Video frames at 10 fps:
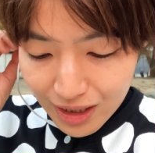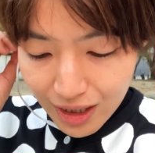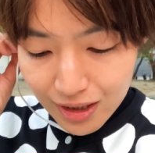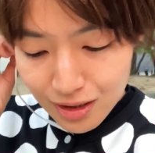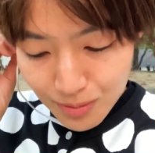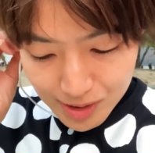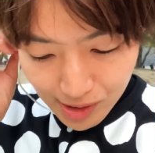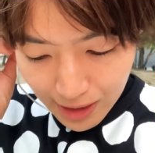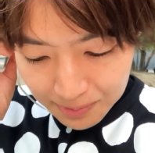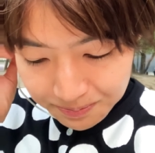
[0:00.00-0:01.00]
入ってます
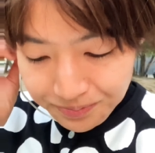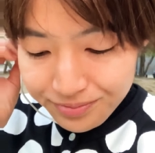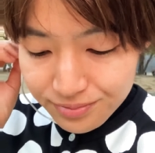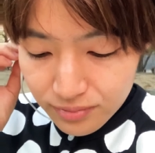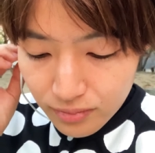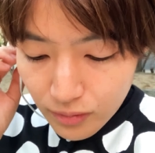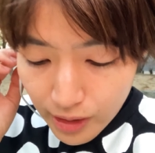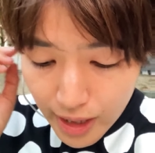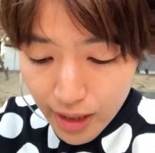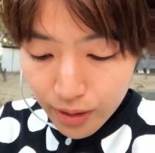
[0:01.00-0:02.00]
ね。
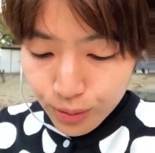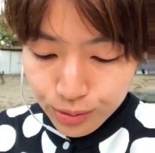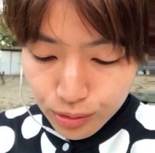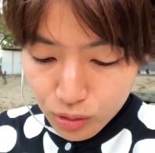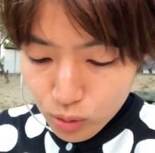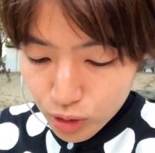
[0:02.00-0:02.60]
で本当にこう